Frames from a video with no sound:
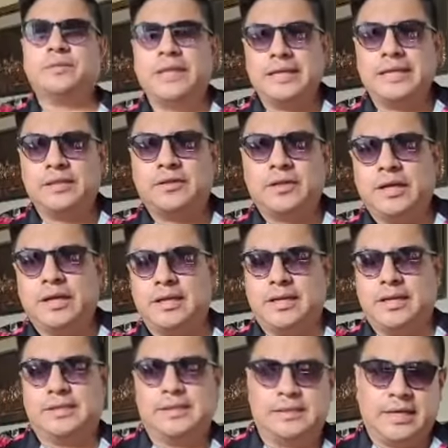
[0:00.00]
maneras a toda la gente
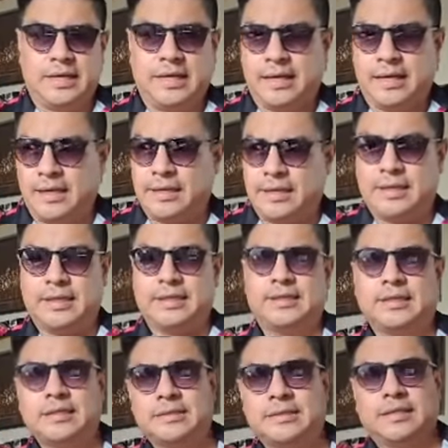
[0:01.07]
que se está
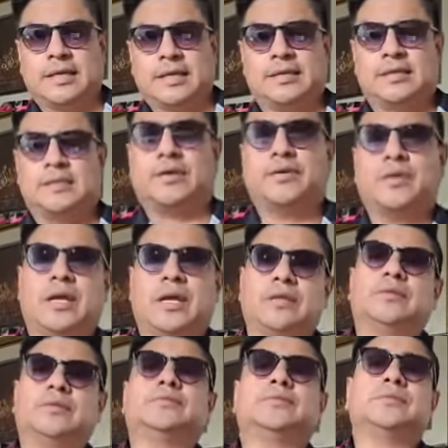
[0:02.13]
que está uniendo,